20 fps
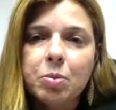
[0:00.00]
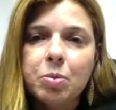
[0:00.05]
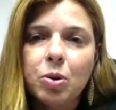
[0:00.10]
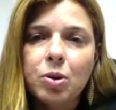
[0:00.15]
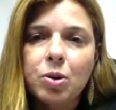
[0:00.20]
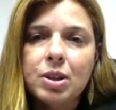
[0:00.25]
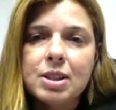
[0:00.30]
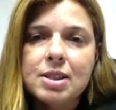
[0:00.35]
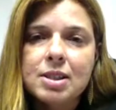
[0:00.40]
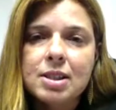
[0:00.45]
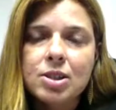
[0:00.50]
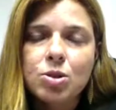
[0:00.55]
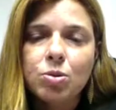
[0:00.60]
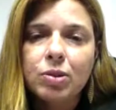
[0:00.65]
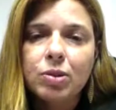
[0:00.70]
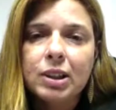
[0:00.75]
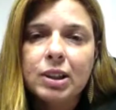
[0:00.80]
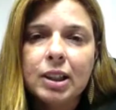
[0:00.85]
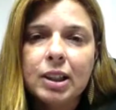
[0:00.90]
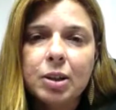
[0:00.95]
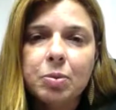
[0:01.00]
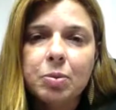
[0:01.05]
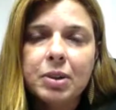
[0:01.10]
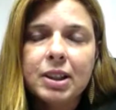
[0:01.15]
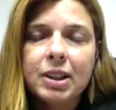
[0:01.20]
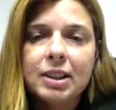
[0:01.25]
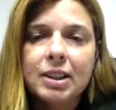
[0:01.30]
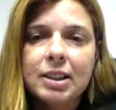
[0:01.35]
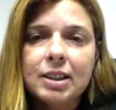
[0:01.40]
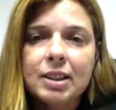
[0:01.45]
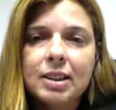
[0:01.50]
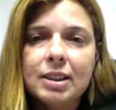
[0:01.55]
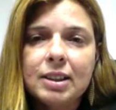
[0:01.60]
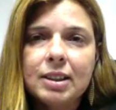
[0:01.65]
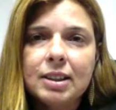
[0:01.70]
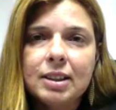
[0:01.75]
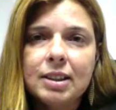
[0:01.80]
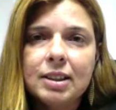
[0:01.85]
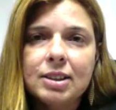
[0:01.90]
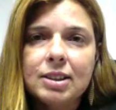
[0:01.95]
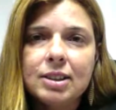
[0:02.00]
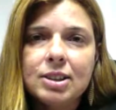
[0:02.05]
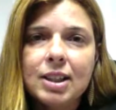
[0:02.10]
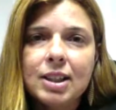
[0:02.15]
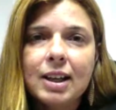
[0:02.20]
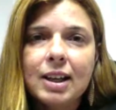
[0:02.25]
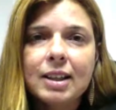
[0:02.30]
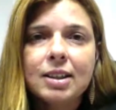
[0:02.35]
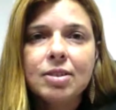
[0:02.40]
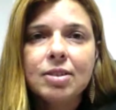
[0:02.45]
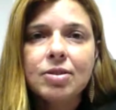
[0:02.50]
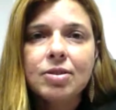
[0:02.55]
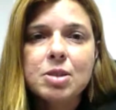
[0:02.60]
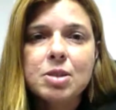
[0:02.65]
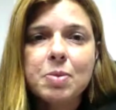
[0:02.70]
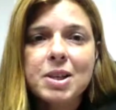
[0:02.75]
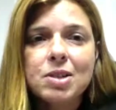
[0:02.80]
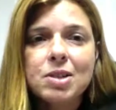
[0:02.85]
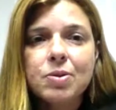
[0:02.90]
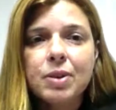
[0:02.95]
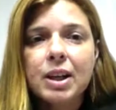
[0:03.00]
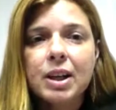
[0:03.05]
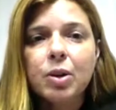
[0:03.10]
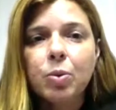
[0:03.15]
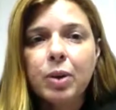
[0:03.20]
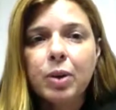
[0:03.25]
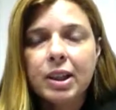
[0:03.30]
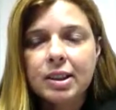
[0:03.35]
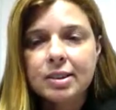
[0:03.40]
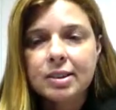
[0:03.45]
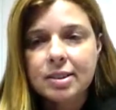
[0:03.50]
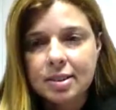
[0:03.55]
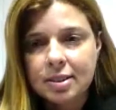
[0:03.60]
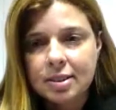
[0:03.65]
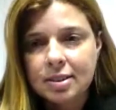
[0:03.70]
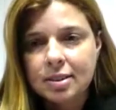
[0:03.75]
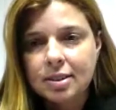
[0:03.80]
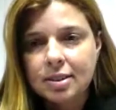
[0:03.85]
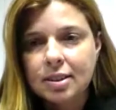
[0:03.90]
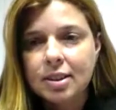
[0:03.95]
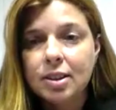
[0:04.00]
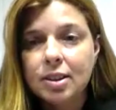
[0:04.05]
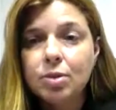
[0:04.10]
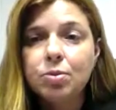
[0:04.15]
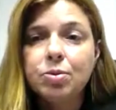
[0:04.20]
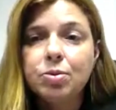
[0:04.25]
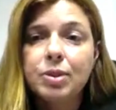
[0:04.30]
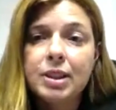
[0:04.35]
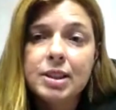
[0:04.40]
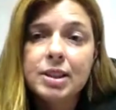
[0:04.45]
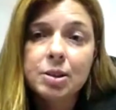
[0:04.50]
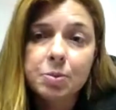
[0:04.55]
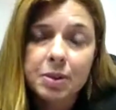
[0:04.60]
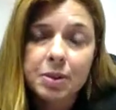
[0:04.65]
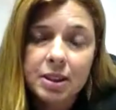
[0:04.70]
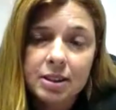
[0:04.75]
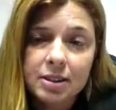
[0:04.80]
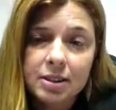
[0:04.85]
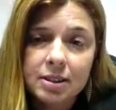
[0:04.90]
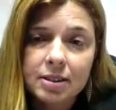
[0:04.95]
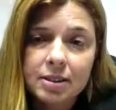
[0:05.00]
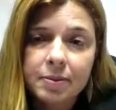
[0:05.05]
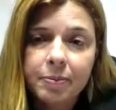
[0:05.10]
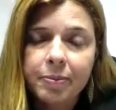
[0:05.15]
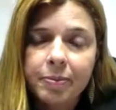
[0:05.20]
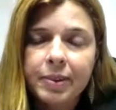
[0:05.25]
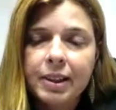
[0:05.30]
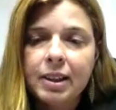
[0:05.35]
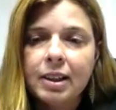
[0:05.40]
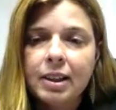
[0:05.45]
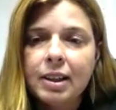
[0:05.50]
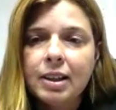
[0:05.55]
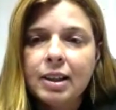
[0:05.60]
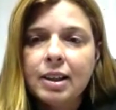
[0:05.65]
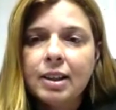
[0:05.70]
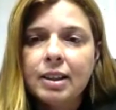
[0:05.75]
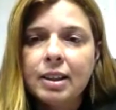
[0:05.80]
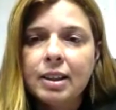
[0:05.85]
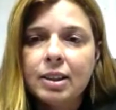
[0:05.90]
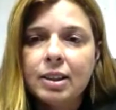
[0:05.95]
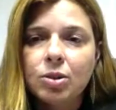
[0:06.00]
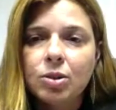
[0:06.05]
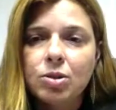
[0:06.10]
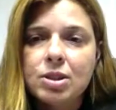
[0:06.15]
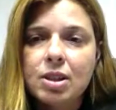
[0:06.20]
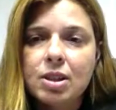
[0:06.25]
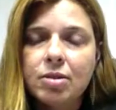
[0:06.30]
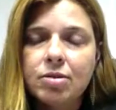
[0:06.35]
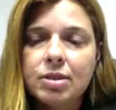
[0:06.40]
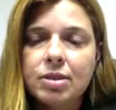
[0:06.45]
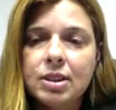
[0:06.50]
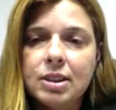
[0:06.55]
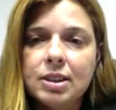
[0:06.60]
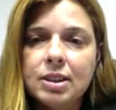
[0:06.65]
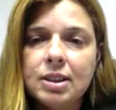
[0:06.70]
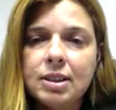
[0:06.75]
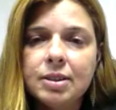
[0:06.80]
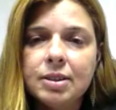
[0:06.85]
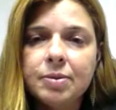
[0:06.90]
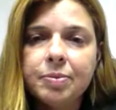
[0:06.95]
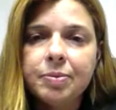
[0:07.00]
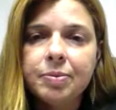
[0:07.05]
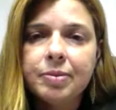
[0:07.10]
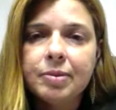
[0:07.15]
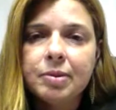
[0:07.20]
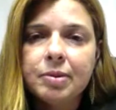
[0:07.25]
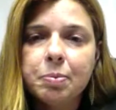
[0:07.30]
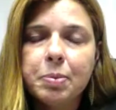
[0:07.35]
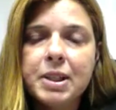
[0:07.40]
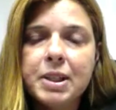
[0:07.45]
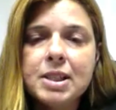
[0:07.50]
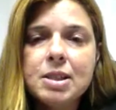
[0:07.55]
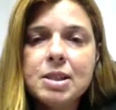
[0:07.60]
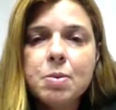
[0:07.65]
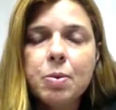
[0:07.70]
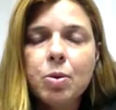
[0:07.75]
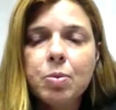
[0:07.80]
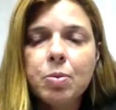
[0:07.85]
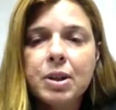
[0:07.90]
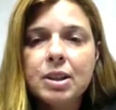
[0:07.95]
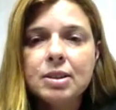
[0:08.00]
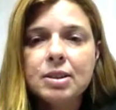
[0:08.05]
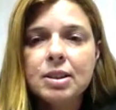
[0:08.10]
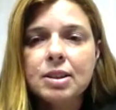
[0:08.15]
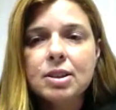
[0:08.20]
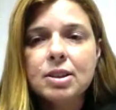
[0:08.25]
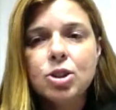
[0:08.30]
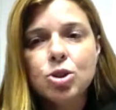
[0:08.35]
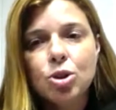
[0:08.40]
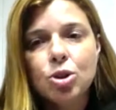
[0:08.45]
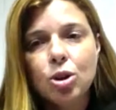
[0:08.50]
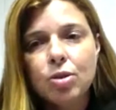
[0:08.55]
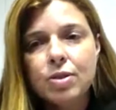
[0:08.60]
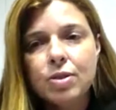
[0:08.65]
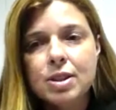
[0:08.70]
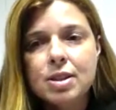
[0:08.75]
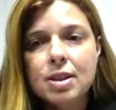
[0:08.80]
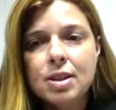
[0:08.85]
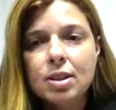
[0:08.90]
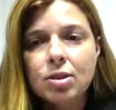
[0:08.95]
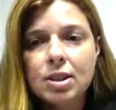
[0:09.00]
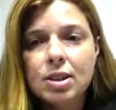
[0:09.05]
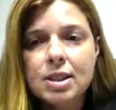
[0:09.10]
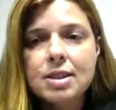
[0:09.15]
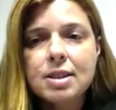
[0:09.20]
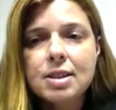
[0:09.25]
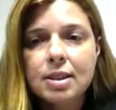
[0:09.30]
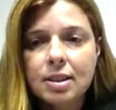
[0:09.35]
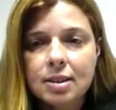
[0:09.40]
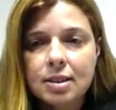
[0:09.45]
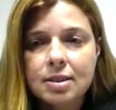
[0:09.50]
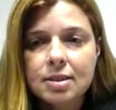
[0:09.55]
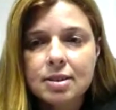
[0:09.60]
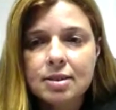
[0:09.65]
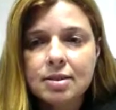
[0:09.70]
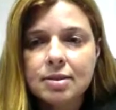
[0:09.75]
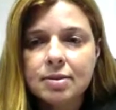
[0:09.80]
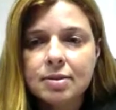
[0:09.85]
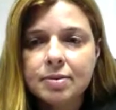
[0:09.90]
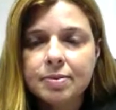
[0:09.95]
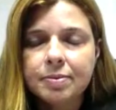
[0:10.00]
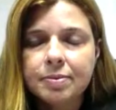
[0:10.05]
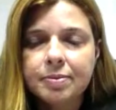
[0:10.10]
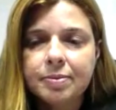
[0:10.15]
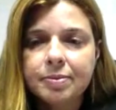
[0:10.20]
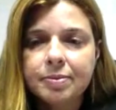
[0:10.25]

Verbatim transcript: embora seja um tema que está cada vez mais frequente, infelizmente na nossa vida, principalmente entre jovens e adolescentes.